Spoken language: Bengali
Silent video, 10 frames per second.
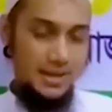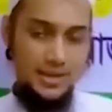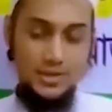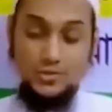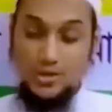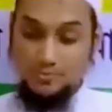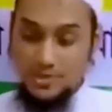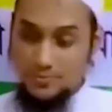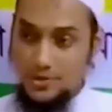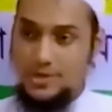বাংলাদেশের
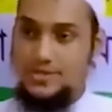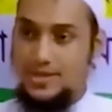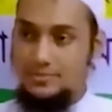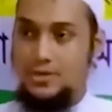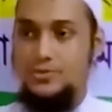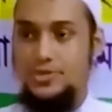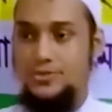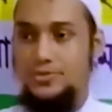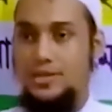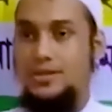সবচেয়ে পরেশগার
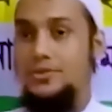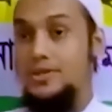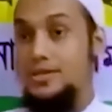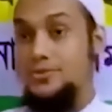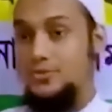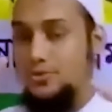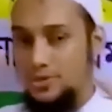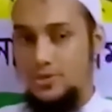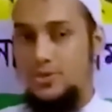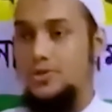মানুষরা যদি এখন রাষ্ট্র
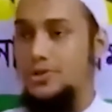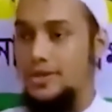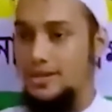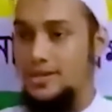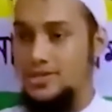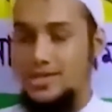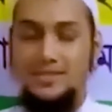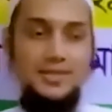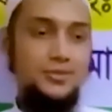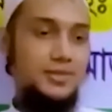ক্ষমতা দখল করে
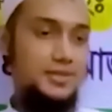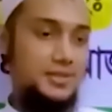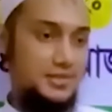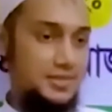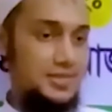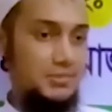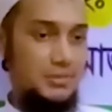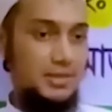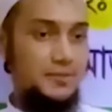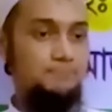সাত দিনও তারা টিকতে
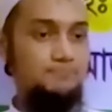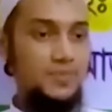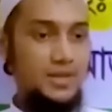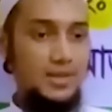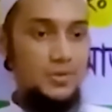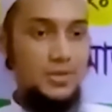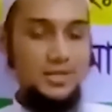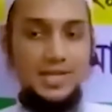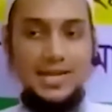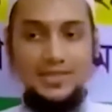পারবে না
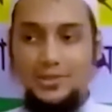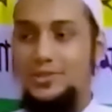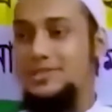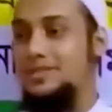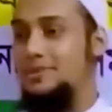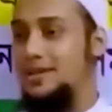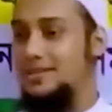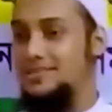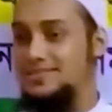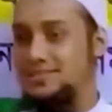এদেরকে সাত দিনও টিকতে দেবে
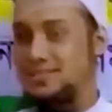না